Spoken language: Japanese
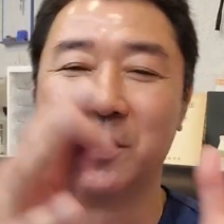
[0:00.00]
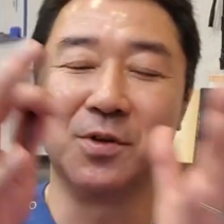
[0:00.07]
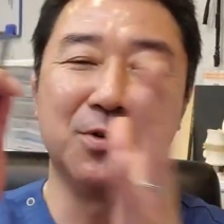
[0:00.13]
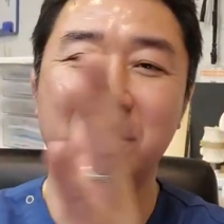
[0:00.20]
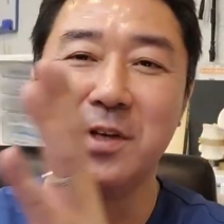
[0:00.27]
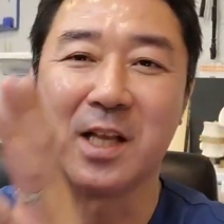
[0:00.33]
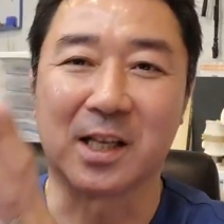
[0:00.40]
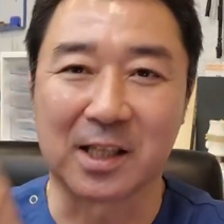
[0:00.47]
ういう
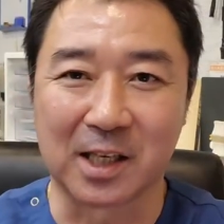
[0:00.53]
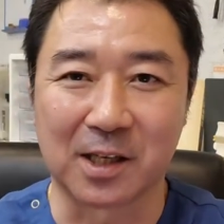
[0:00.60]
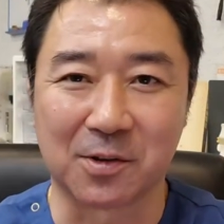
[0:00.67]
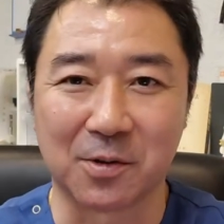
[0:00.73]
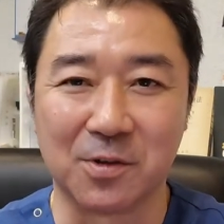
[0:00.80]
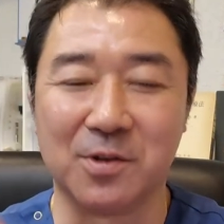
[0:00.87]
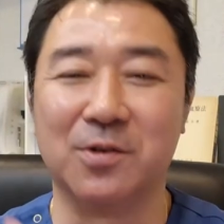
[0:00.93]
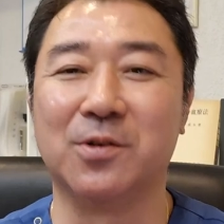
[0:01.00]
ふうになったか
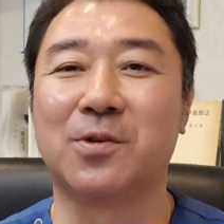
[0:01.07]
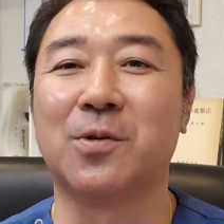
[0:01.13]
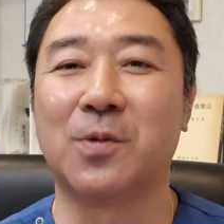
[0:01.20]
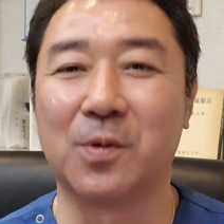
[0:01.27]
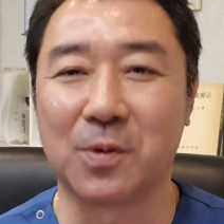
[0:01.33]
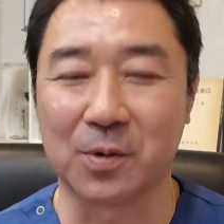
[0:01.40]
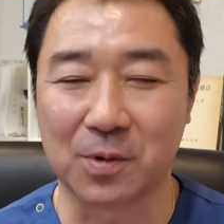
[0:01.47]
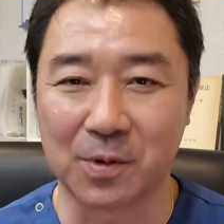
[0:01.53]
というと
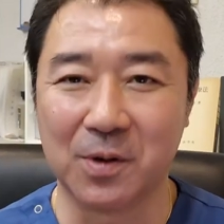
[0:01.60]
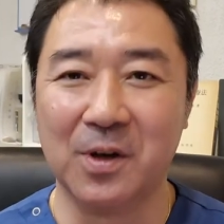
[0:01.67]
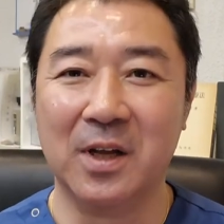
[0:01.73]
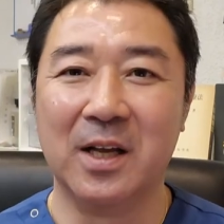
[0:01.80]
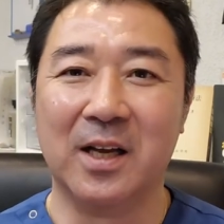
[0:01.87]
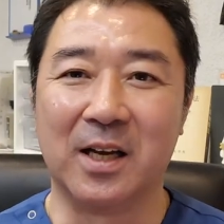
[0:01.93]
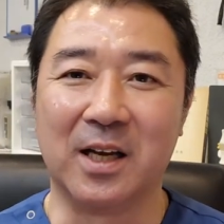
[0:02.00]
ころと、